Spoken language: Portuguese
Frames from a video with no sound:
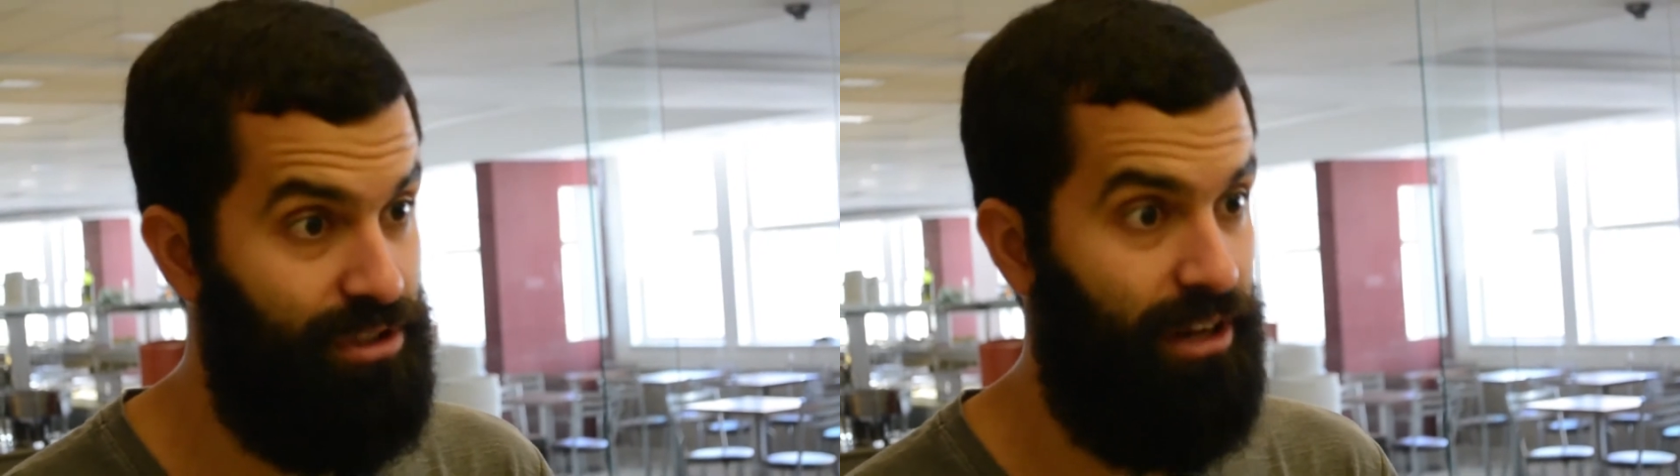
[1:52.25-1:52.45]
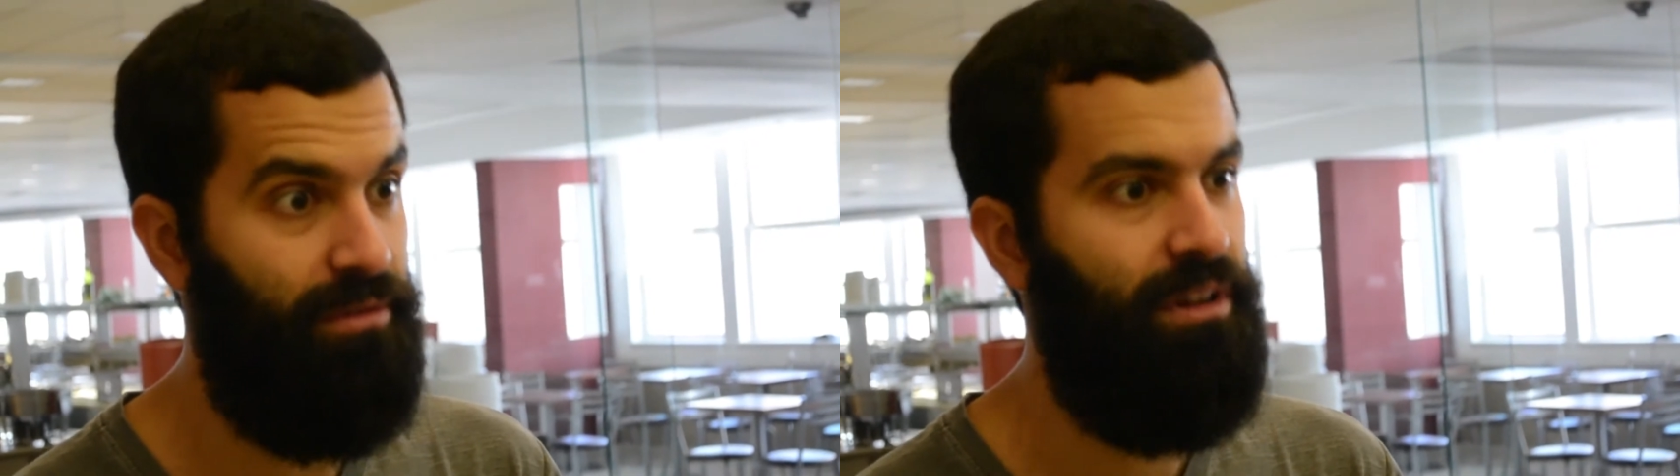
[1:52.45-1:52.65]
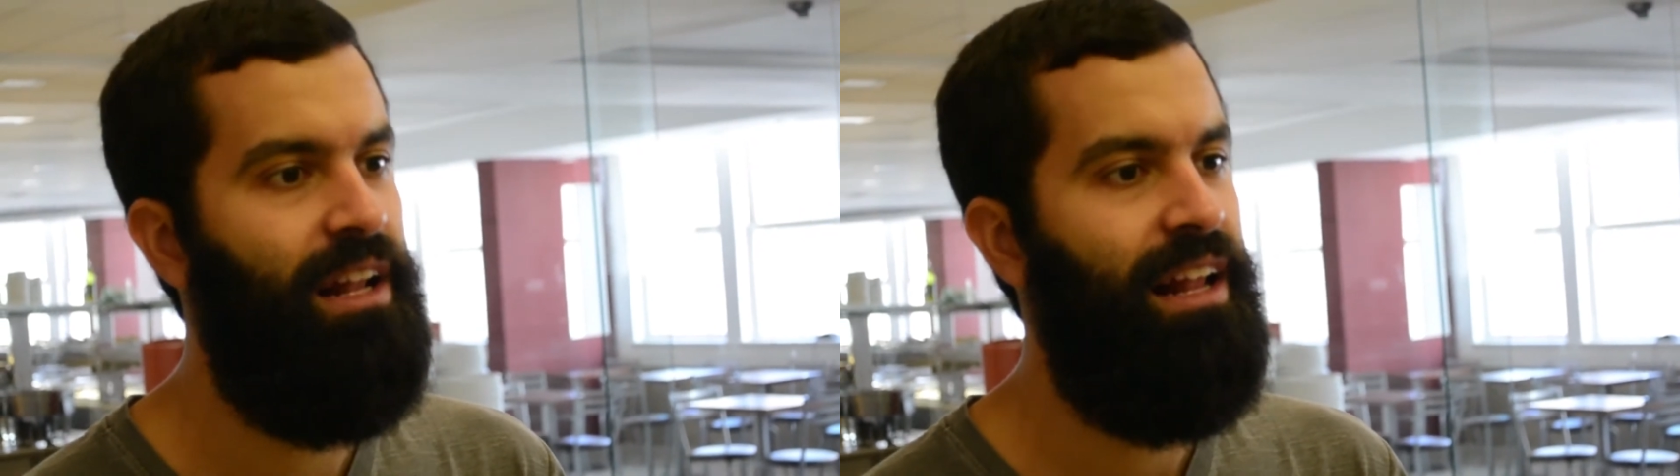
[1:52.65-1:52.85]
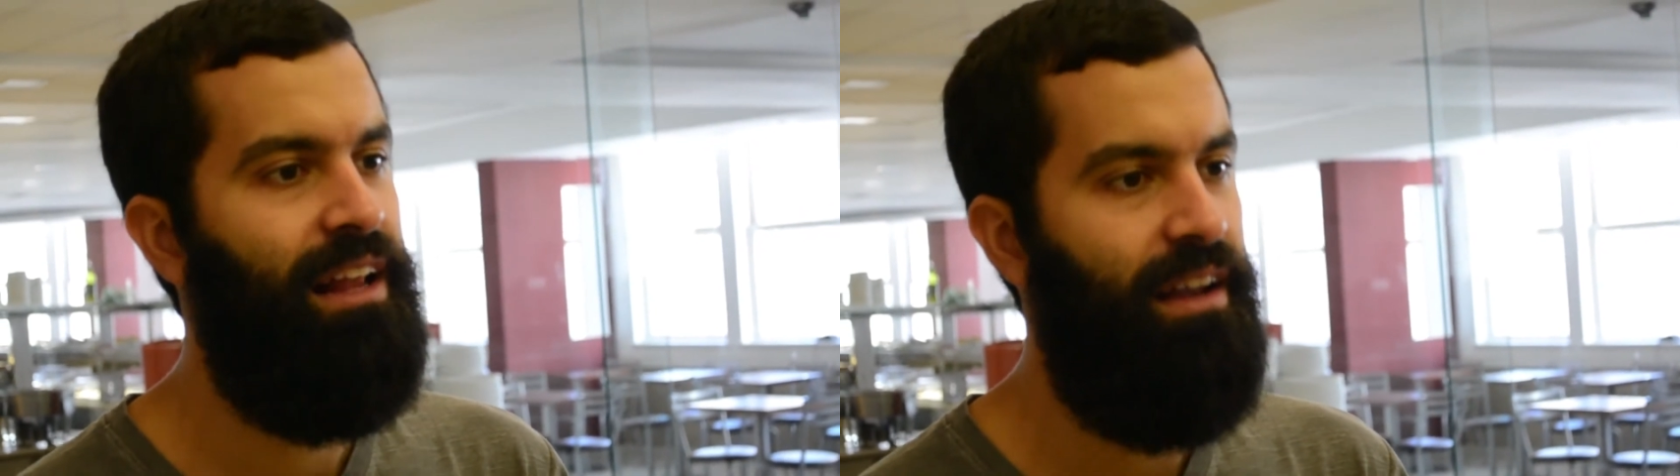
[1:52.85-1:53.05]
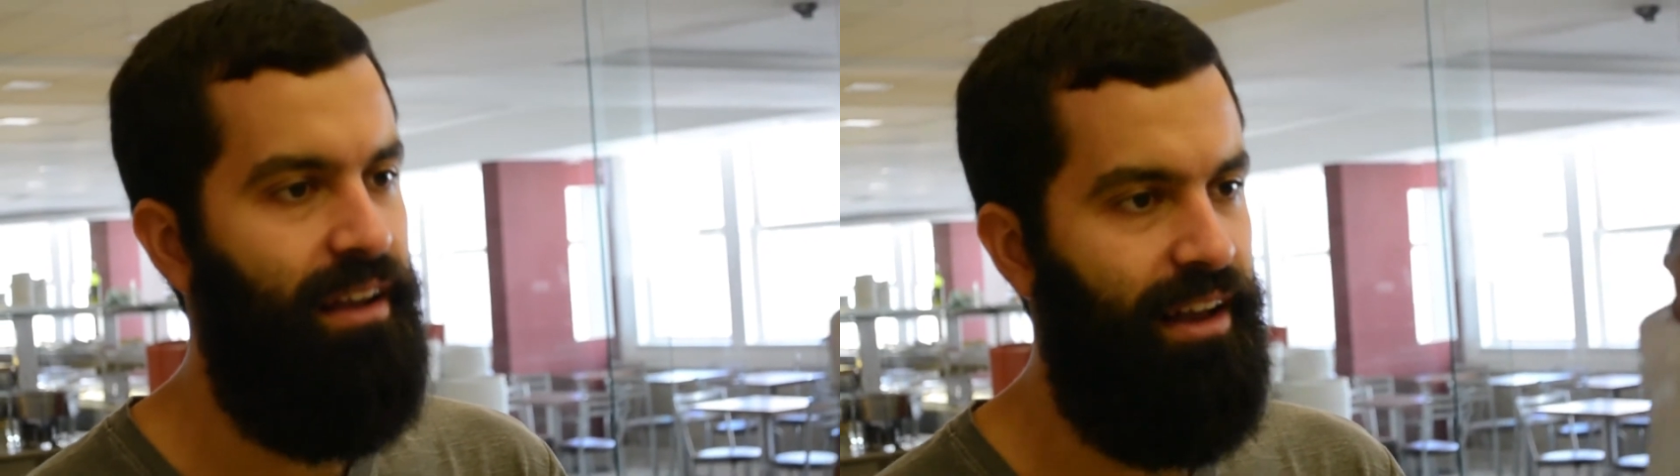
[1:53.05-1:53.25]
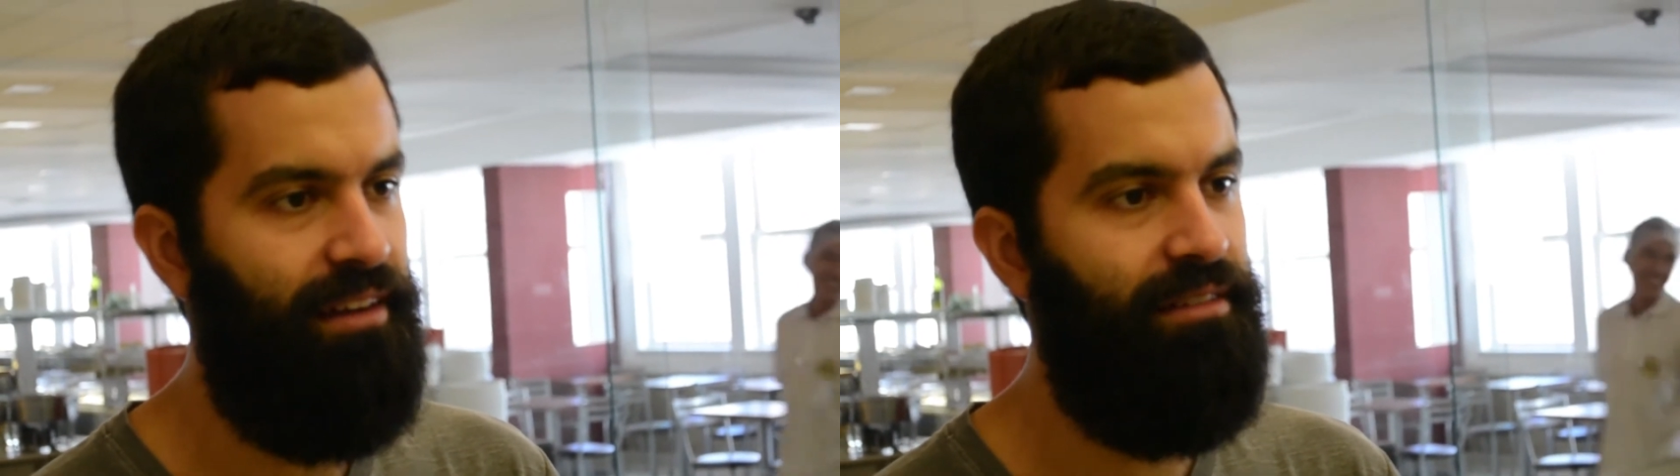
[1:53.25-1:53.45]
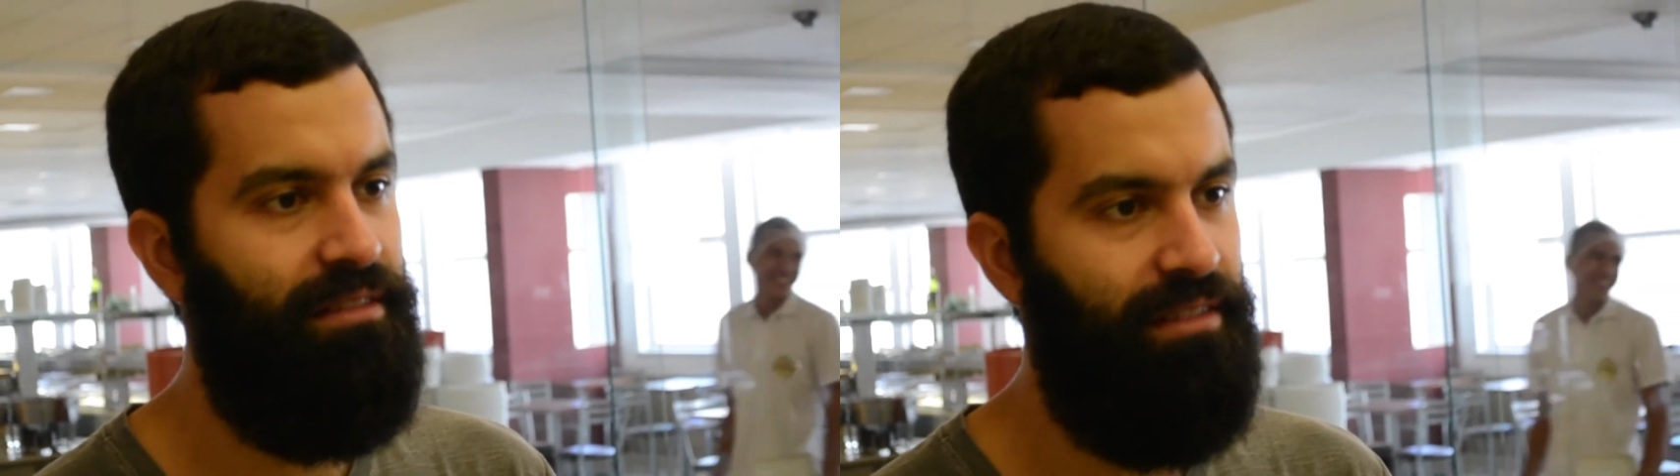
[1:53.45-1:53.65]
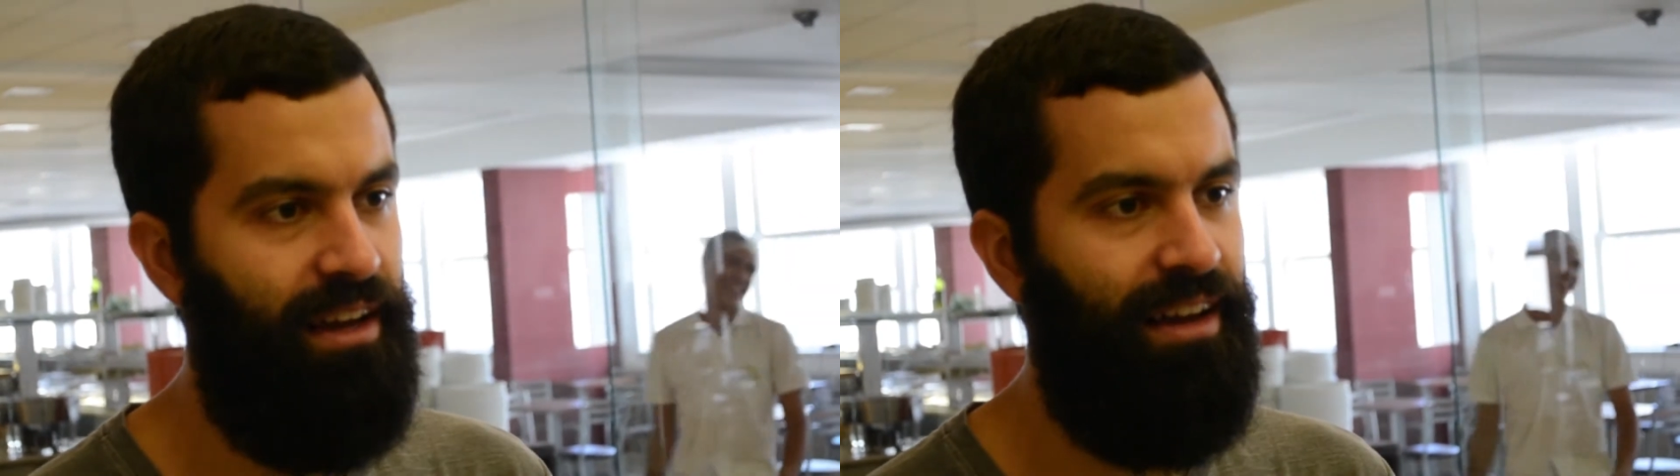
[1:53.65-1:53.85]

da população do Brasil